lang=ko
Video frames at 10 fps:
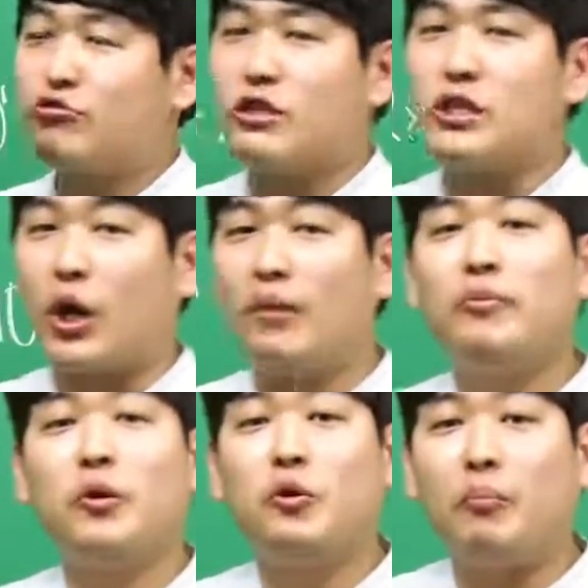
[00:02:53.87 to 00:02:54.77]
수를
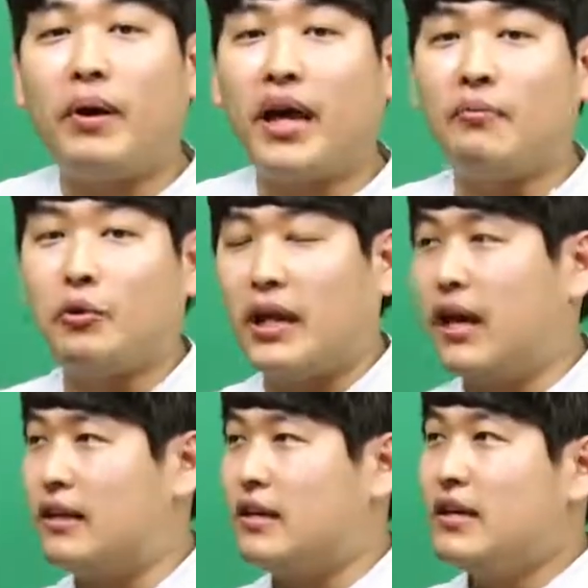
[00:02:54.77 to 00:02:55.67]
11번
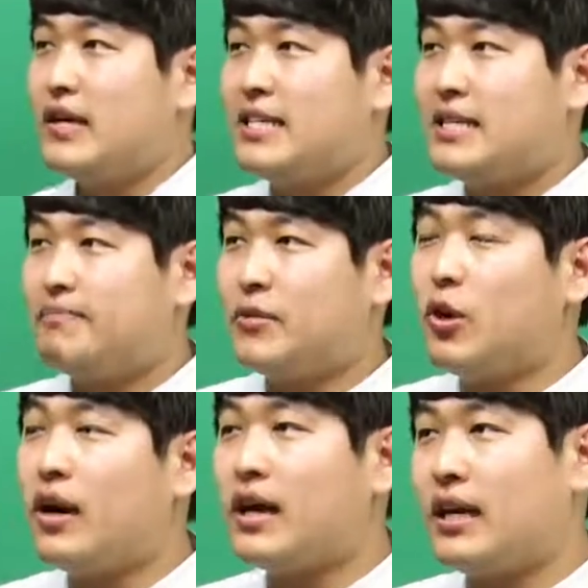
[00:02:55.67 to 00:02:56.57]
곱하기보단 10
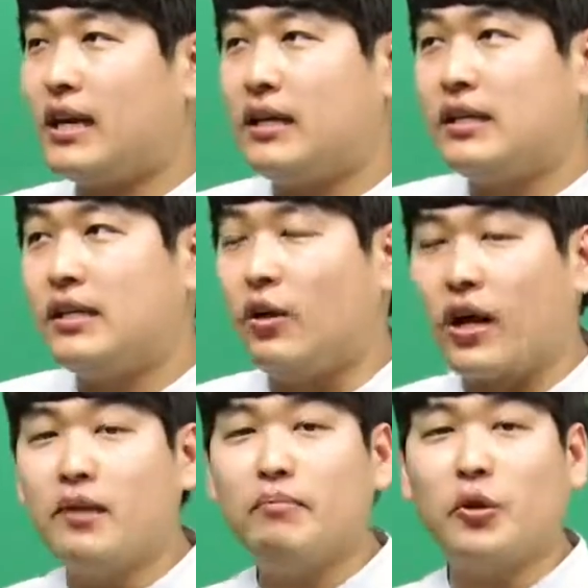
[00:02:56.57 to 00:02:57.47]
더하기 1을
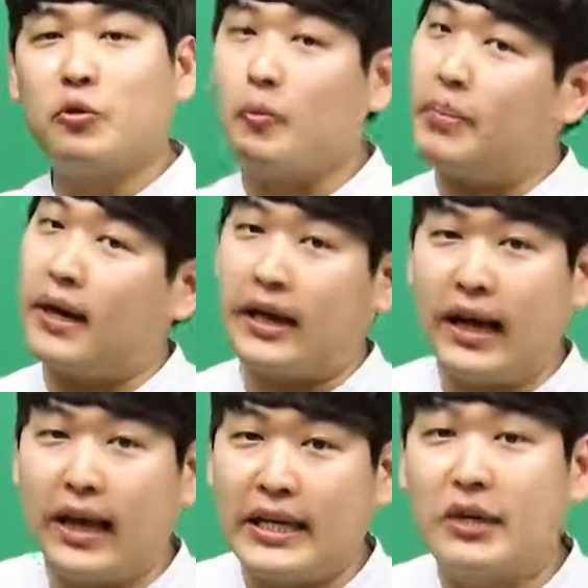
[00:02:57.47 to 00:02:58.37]
11번
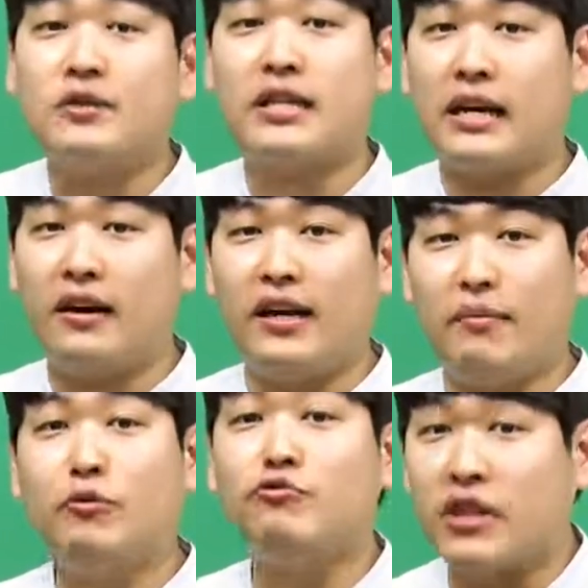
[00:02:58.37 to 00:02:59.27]
곱할까? 이런 생각을
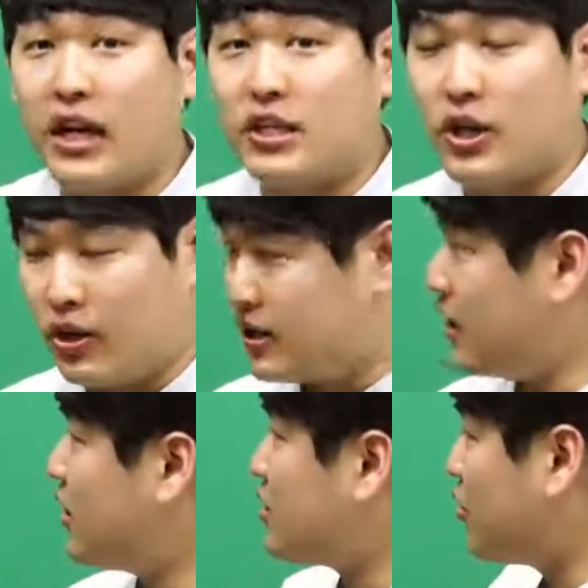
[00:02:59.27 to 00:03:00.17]
해볼 수 있겠죠.
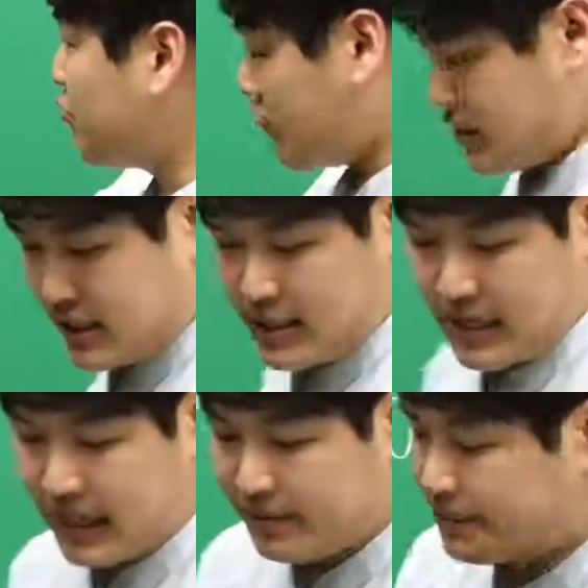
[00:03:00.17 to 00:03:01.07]
그래서 저 수를
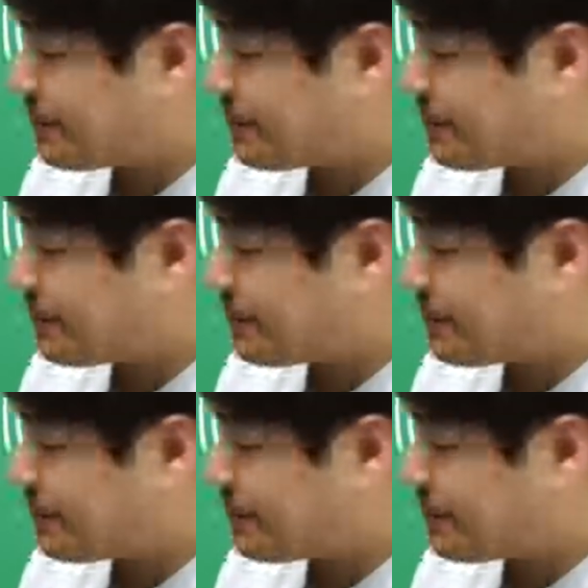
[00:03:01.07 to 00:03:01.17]
이제